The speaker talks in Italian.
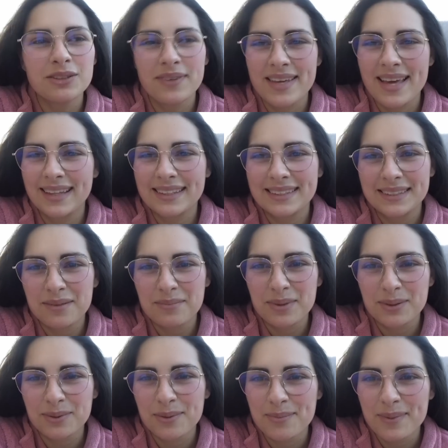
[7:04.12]
svegliata
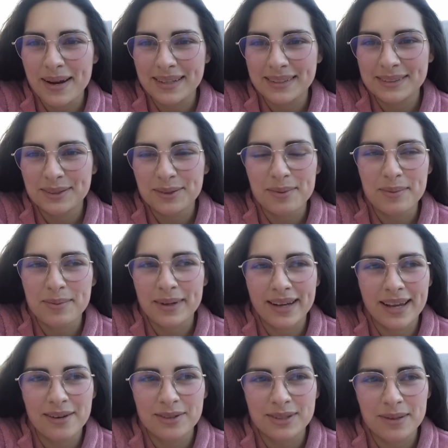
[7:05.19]
sempre sul presto, ma
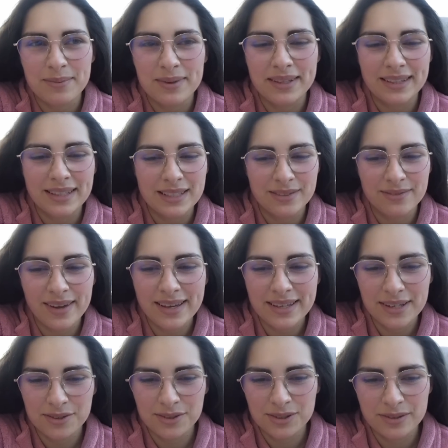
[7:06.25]
perché lo sapete,
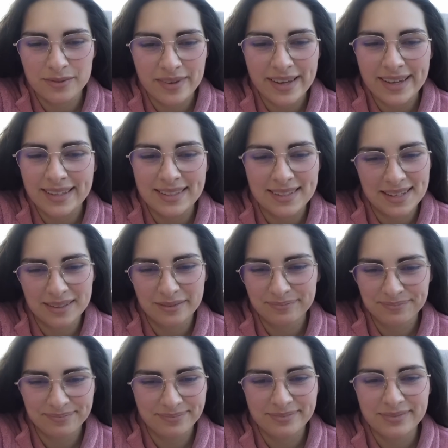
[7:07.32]
sveglia o non sveglia,
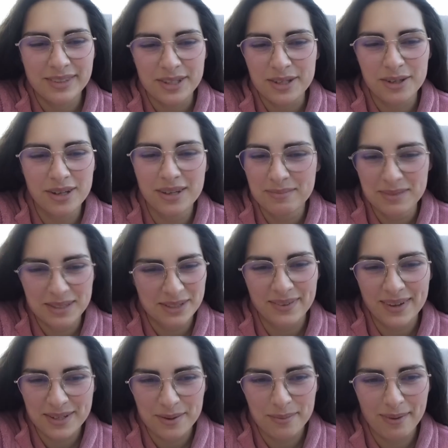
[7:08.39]
io mi
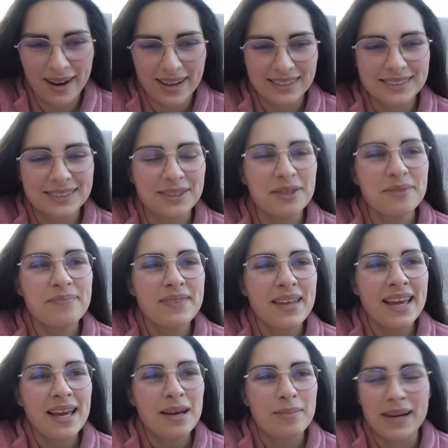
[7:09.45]
sveglio presto
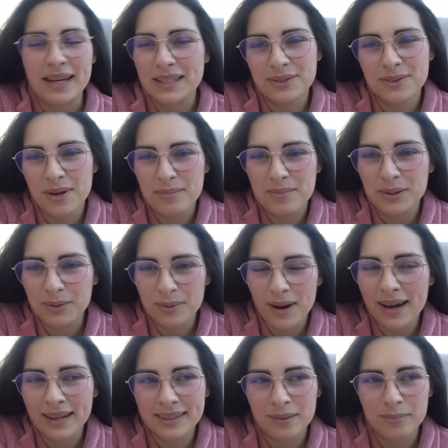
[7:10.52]
perché sono
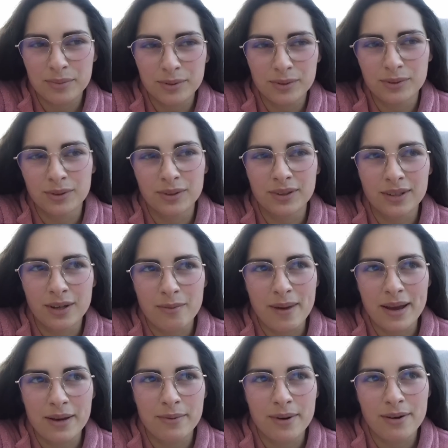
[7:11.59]
abituata appunto
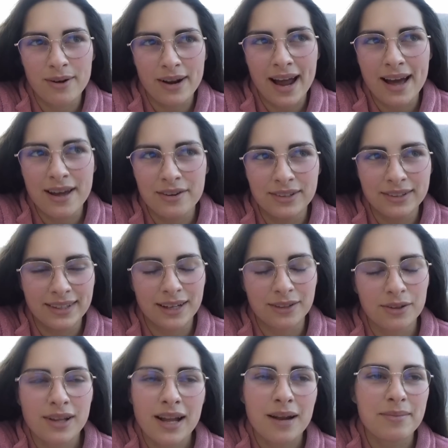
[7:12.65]
ormai quell'orario è
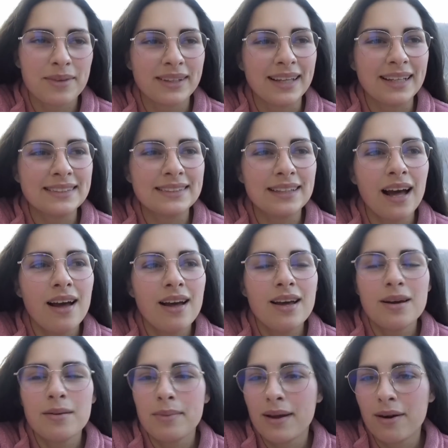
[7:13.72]
entrato nella mia testa
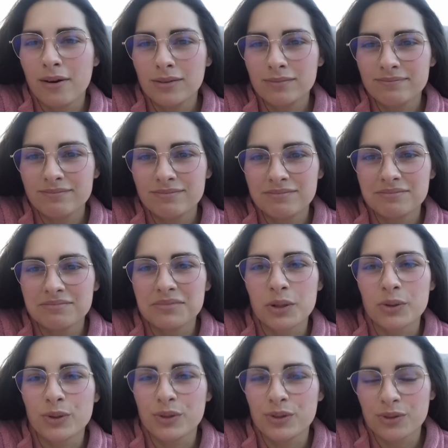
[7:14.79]
però
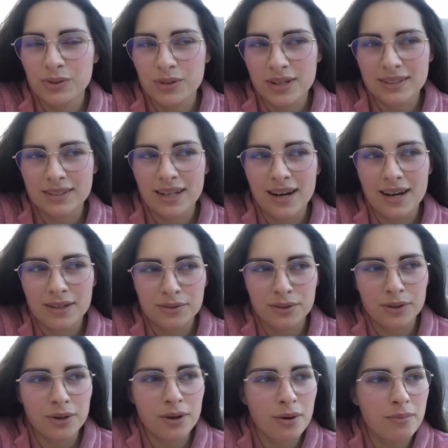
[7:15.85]
ho deciso di restare a
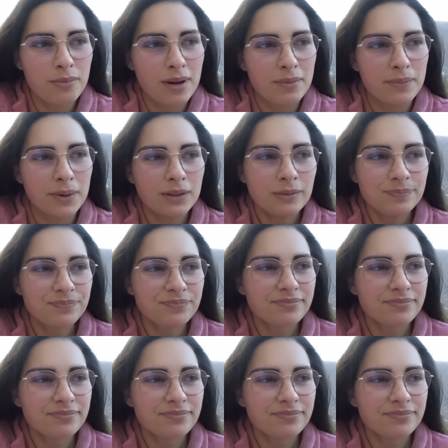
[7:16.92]
letto ancora un bel po'